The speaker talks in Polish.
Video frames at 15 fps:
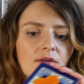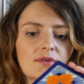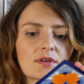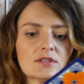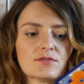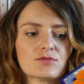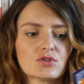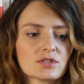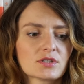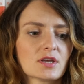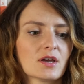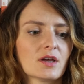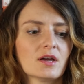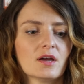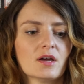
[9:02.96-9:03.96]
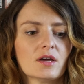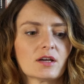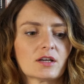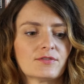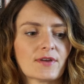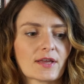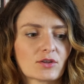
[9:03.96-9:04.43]
Więc wszystkie
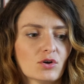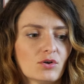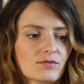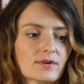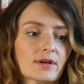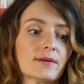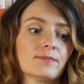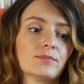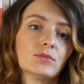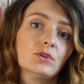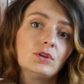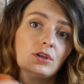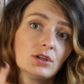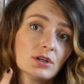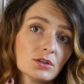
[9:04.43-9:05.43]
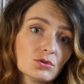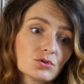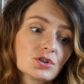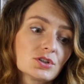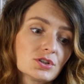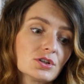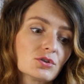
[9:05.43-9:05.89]
kwiatowe i
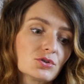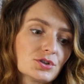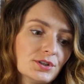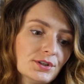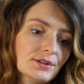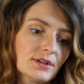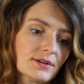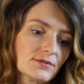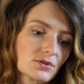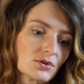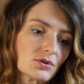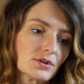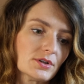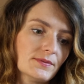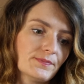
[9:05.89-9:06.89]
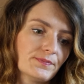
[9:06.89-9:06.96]
jednocześnie roślinne wzory